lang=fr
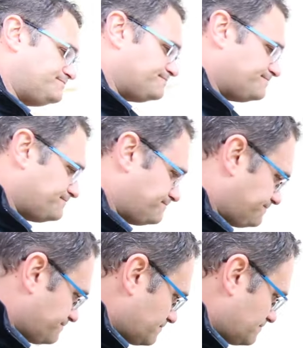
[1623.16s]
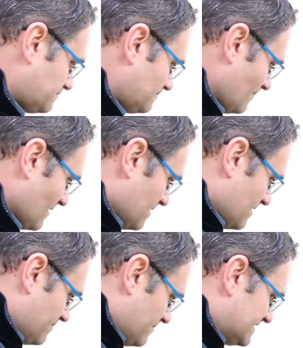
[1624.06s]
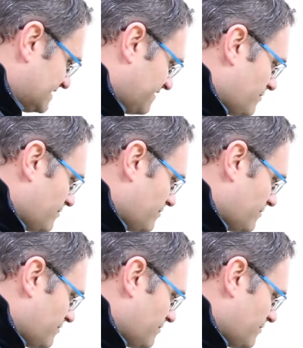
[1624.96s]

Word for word: ouais, d'accord. Eh mais c'est